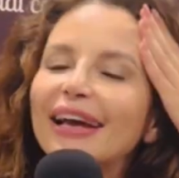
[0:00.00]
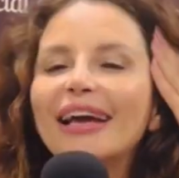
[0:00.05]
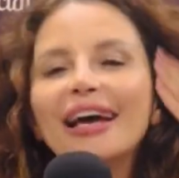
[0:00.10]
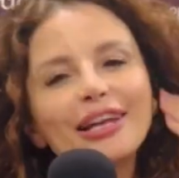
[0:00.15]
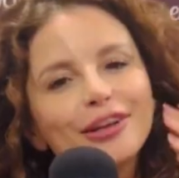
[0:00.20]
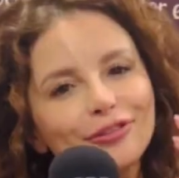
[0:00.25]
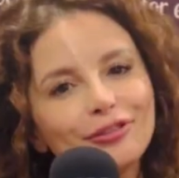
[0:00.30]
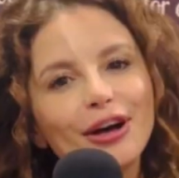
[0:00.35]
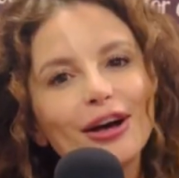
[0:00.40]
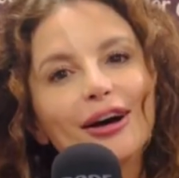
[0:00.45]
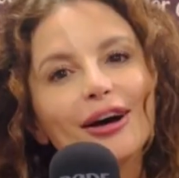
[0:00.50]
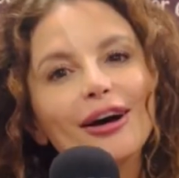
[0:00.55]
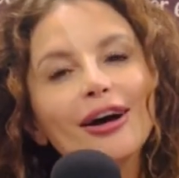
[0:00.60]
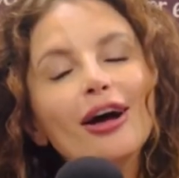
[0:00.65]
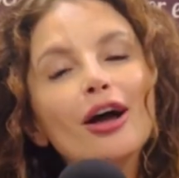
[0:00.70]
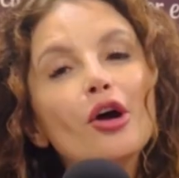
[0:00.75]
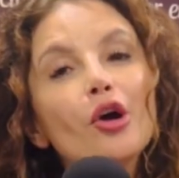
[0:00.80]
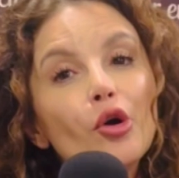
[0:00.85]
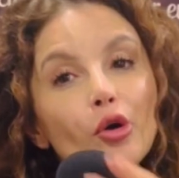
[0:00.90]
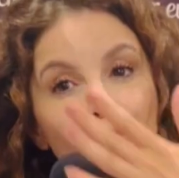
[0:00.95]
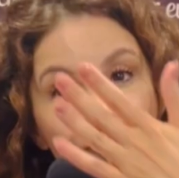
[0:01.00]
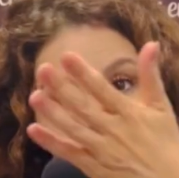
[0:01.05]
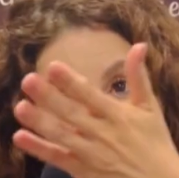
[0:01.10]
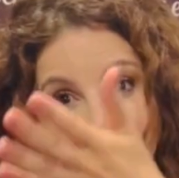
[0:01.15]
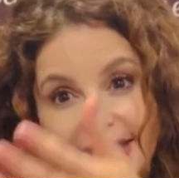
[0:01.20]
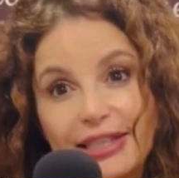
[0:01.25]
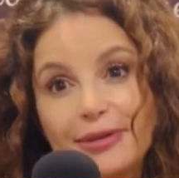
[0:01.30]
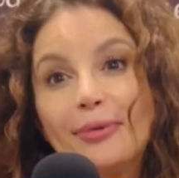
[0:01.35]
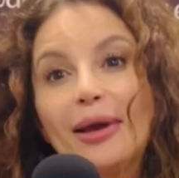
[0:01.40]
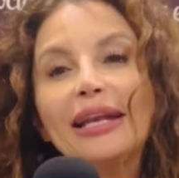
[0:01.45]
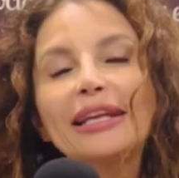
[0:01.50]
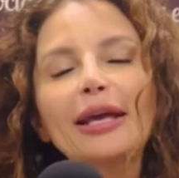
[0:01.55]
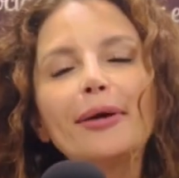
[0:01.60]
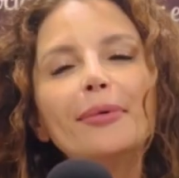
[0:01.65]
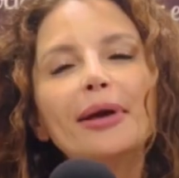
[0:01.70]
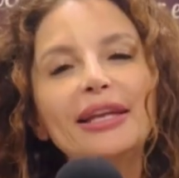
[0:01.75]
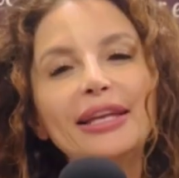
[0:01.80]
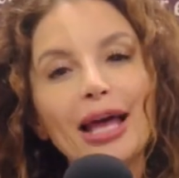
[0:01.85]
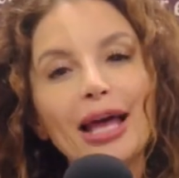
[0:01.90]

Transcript: يعني ف وفي احتمال كمان